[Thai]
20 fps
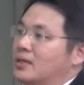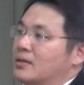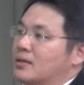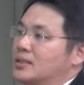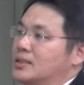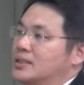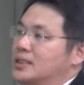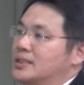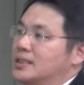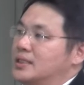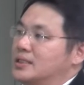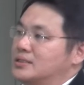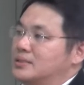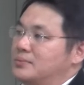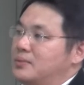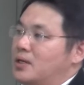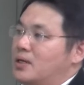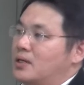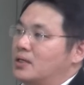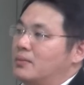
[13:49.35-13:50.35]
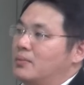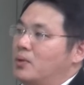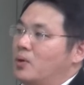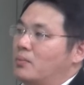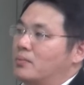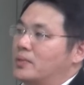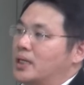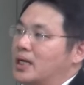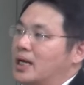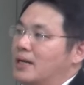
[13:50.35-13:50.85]
ก็คืออันนี้ก็จำลองระบบ
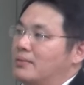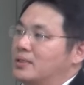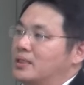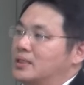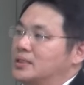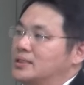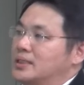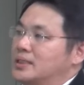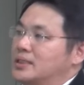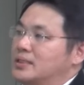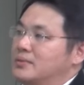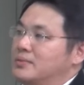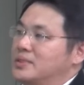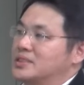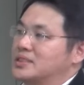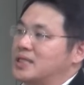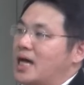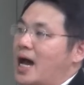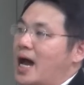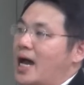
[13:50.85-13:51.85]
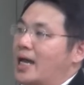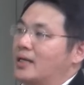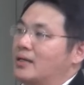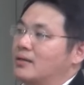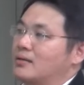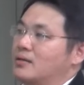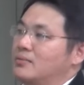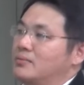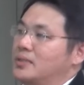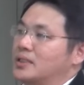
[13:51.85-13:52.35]
นะครับก็คือในนี้มีทรายแล้
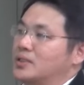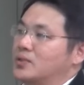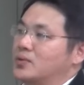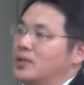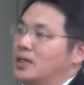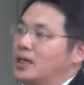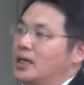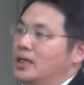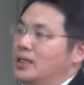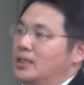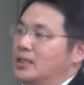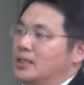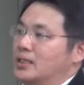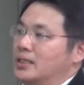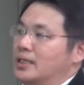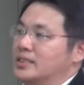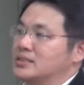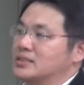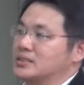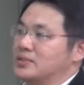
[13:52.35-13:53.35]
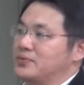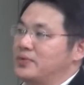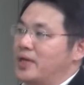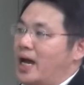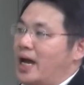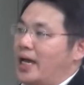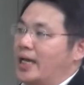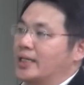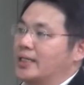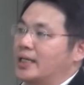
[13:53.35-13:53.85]
วก็มีตัว เอ็น ซี วี ไอ
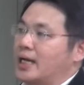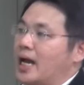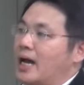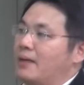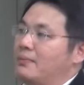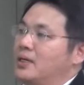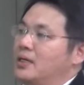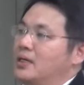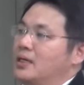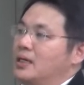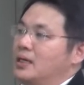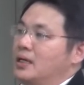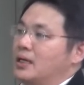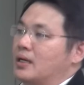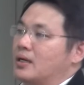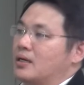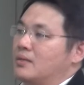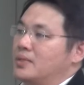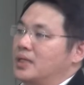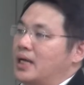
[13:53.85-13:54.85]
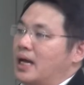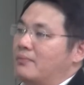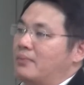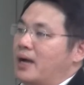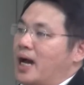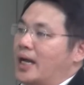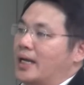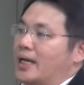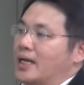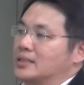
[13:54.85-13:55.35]
นะครับแล้วก็มีการ
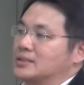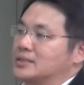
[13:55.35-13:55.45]
ผ่าน